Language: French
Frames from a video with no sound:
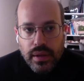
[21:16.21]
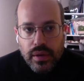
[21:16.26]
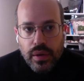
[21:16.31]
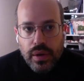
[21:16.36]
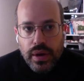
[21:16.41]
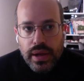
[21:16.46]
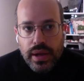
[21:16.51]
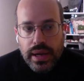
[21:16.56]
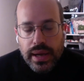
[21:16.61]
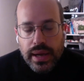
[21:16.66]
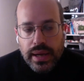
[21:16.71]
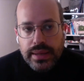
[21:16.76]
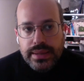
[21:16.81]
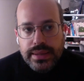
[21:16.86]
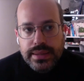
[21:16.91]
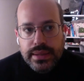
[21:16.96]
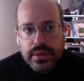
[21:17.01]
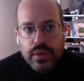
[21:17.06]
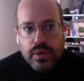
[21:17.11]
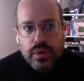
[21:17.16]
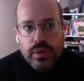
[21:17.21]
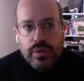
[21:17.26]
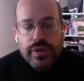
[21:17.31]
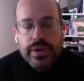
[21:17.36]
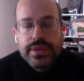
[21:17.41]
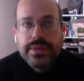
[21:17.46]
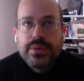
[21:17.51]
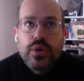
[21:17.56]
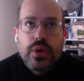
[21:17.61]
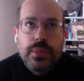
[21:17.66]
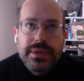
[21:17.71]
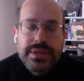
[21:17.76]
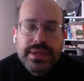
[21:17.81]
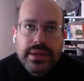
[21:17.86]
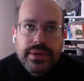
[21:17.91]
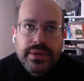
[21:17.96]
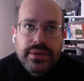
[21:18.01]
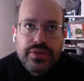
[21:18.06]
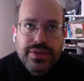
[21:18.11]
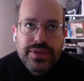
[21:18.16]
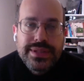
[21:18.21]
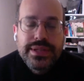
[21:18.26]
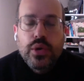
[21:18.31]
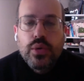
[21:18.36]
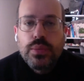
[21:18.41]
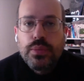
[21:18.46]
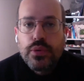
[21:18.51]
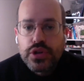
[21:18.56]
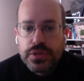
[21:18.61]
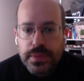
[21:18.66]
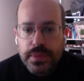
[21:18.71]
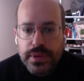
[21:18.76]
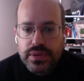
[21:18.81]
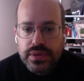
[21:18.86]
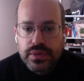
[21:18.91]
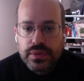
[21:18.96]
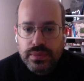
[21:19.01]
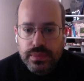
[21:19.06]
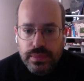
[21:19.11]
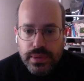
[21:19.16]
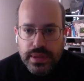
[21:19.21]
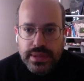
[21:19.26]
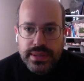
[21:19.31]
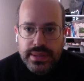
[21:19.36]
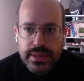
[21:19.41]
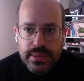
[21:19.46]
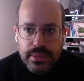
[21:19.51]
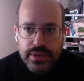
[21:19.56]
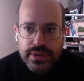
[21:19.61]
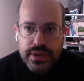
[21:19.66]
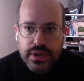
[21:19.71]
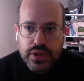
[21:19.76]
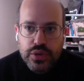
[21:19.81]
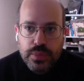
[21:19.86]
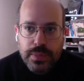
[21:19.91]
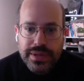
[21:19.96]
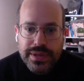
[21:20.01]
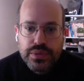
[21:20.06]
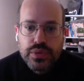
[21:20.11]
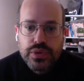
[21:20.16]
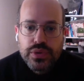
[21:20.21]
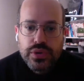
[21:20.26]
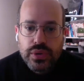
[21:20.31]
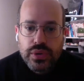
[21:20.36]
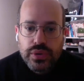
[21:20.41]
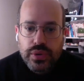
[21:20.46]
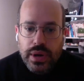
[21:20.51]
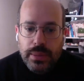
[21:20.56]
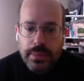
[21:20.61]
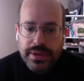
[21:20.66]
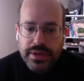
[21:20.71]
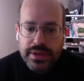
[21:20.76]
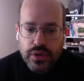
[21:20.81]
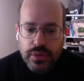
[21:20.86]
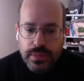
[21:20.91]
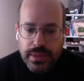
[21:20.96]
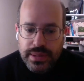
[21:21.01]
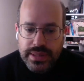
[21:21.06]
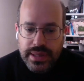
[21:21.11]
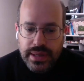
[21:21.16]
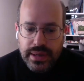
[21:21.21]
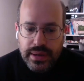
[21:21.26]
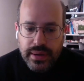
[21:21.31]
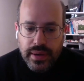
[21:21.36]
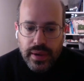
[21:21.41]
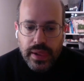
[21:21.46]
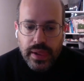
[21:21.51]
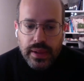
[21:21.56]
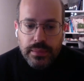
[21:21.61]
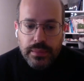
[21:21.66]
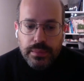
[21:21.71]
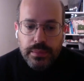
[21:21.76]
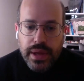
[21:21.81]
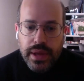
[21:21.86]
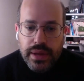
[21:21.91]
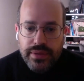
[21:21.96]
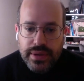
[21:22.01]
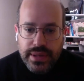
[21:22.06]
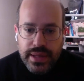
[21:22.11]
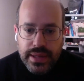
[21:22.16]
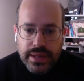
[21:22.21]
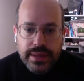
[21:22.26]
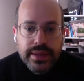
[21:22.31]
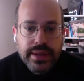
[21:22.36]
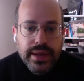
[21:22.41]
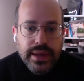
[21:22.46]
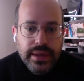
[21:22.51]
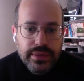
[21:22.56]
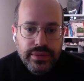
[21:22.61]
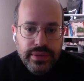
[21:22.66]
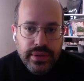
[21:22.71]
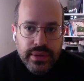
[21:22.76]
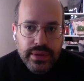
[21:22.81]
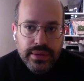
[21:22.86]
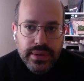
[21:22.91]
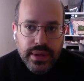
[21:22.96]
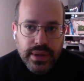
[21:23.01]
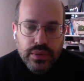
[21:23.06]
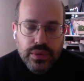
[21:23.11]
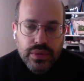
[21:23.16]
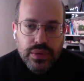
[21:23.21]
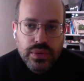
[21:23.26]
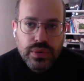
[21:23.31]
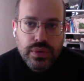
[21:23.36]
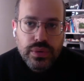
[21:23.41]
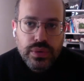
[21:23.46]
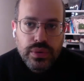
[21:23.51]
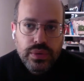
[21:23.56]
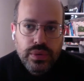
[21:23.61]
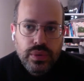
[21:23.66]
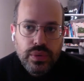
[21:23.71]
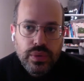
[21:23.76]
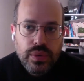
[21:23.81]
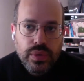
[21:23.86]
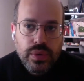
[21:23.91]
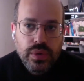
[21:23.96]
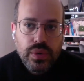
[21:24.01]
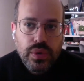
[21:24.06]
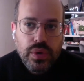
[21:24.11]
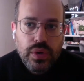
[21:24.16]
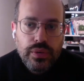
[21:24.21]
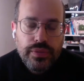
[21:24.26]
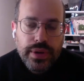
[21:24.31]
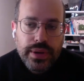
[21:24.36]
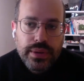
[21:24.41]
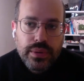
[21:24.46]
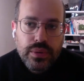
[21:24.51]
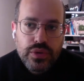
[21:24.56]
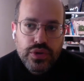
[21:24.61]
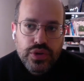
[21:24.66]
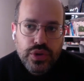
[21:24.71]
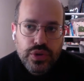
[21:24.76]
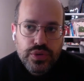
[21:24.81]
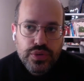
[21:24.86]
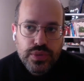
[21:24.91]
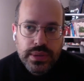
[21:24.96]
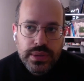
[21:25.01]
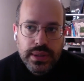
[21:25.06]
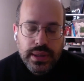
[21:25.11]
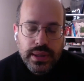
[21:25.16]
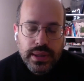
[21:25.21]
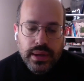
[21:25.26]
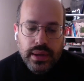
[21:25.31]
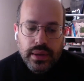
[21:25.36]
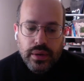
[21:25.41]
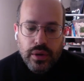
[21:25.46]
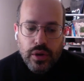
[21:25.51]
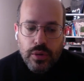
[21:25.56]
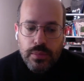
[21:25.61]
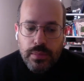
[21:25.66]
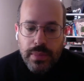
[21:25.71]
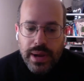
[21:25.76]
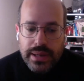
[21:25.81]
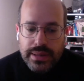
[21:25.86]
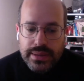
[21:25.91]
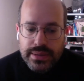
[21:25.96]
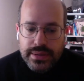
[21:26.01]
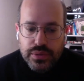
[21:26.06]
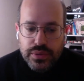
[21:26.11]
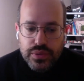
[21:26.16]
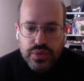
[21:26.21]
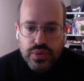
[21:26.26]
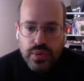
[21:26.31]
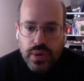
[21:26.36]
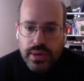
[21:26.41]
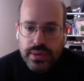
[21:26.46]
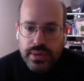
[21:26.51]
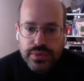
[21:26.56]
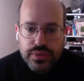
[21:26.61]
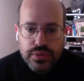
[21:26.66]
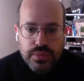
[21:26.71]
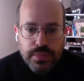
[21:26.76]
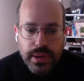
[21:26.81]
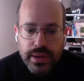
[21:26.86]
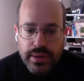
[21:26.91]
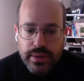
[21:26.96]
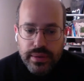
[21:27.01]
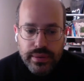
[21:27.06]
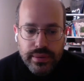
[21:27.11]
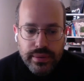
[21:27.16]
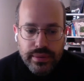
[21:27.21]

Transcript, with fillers: Euh, la, réalité, c'est que enfin zéro commercial. Je fais zéro prospection précisément. C'est-à-dire que je passe du temps dans la partie commerciale, mais avec des leads qualifiés. cest que euh, donc euh, en fait, aujourd'hui, Malte, c'est toujours un super